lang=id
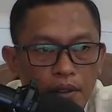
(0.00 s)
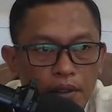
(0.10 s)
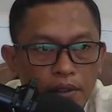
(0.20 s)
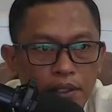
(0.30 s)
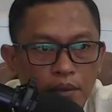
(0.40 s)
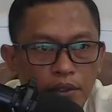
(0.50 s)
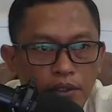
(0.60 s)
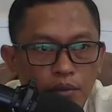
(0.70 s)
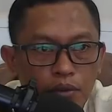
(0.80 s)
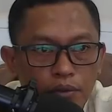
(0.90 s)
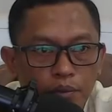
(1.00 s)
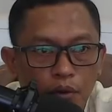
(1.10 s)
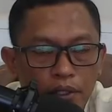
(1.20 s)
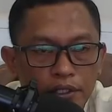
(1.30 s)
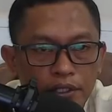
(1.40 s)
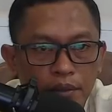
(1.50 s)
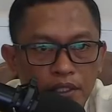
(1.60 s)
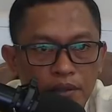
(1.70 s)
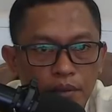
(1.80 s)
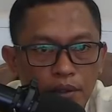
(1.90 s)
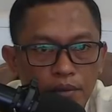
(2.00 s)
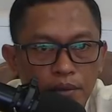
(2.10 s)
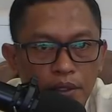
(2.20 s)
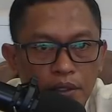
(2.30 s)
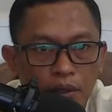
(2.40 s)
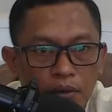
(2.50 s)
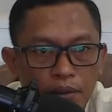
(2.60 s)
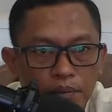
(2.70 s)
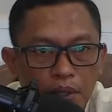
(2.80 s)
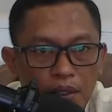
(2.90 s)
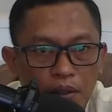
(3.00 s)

Dia menyebut polisi masih belum mengetahui plat